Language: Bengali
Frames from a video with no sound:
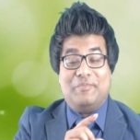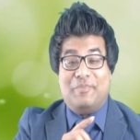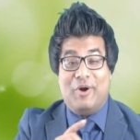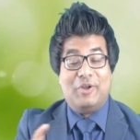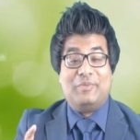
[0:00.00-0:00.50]

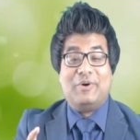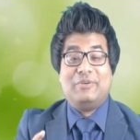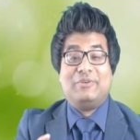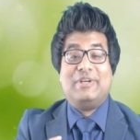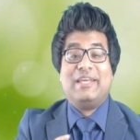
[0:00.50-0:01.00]
বড়
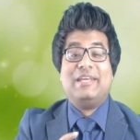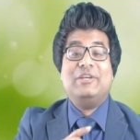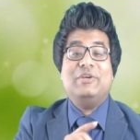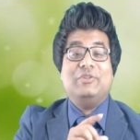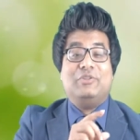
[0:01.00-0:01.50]
বড় করে
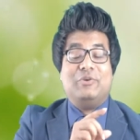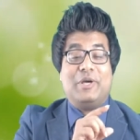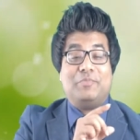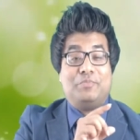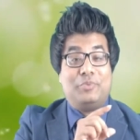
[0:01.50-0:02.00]

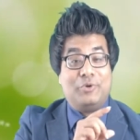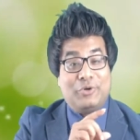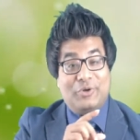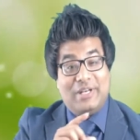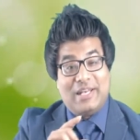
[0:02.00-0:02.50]
তোমার
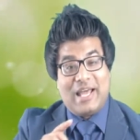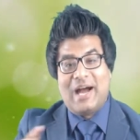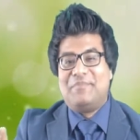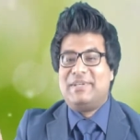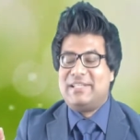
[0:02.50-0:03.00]
পুরো
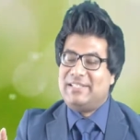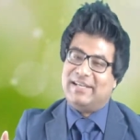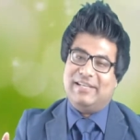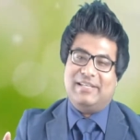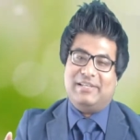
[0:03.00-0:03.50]
নামটা
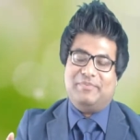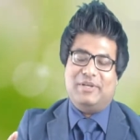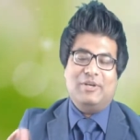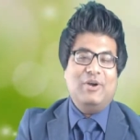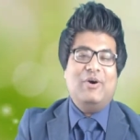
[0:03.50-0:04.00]
সেখানে
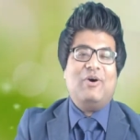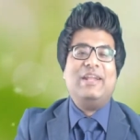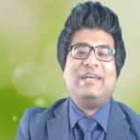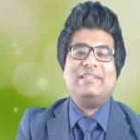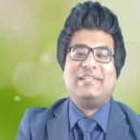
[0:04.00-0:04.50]
লিখবে
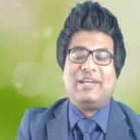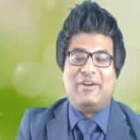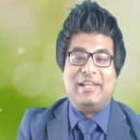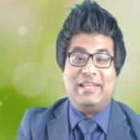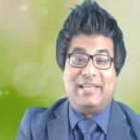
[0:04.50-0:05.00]
অনেকে যেটা
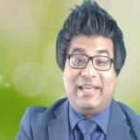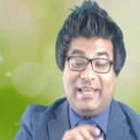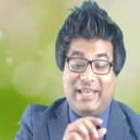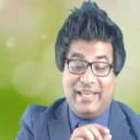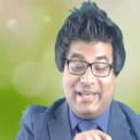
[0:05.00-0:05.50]
করে লিখে
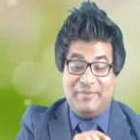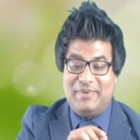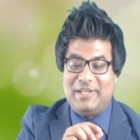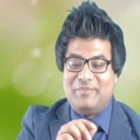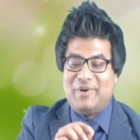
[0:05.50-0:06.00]

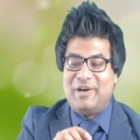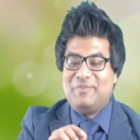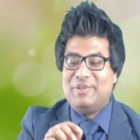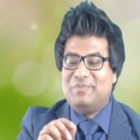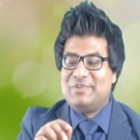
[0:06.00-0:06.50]
এমডি
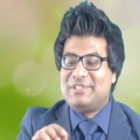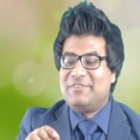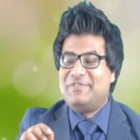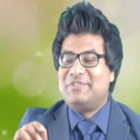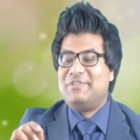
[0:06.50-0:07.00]
মোহাম্মদ
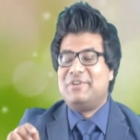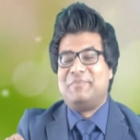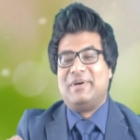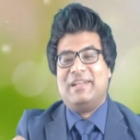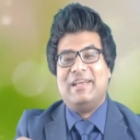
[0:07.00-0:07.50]
মুস্তাফিজুর
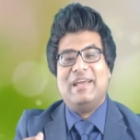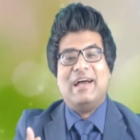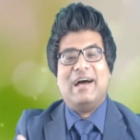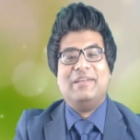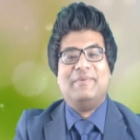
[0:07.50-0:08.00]
রহমান
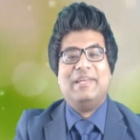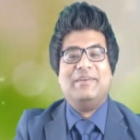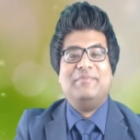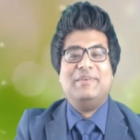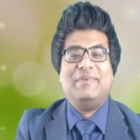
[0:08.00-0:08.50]
আরে ভাই
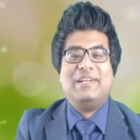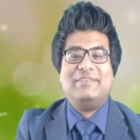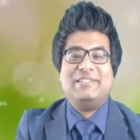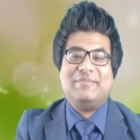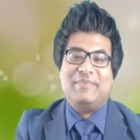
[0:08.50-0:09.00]
এমডি মানে
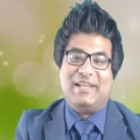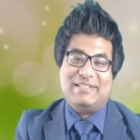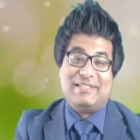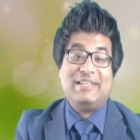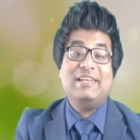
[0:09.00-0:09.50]
হচ্ছে
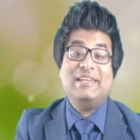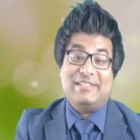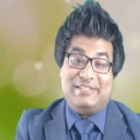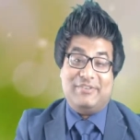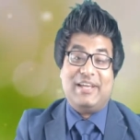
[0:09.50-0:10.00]
ম্যানেজিং
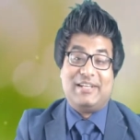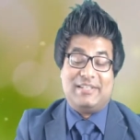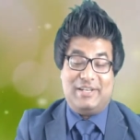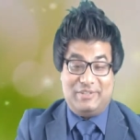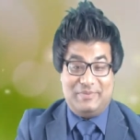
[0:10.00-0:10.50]

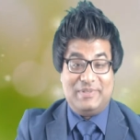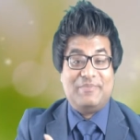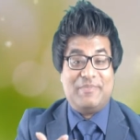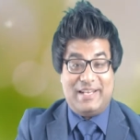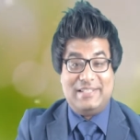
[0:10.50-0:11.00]
ডিরেক্টর তুমি
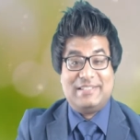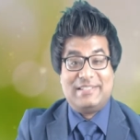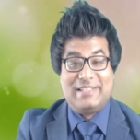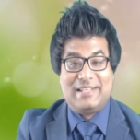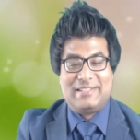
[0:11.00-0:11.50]
কি ম্যানেজিং
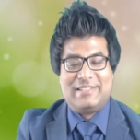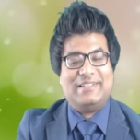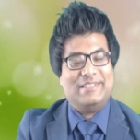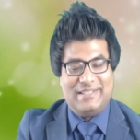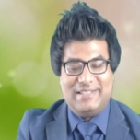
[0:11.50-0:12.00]
ডিরেক্টর
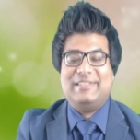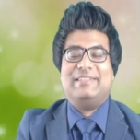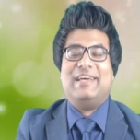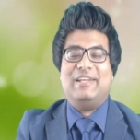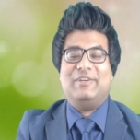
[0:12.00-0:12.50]

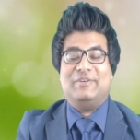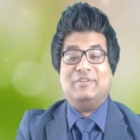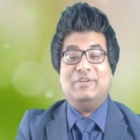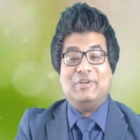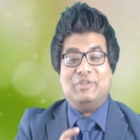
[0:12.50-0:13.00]
তা নও
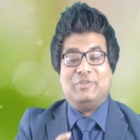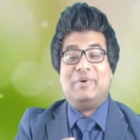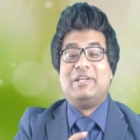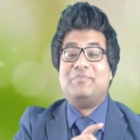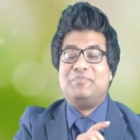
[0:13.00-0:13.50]

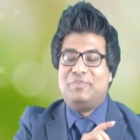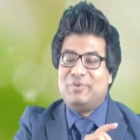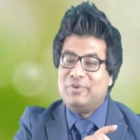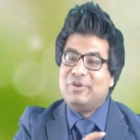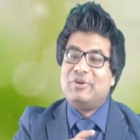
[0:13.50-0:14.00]
তোমাকে পুরো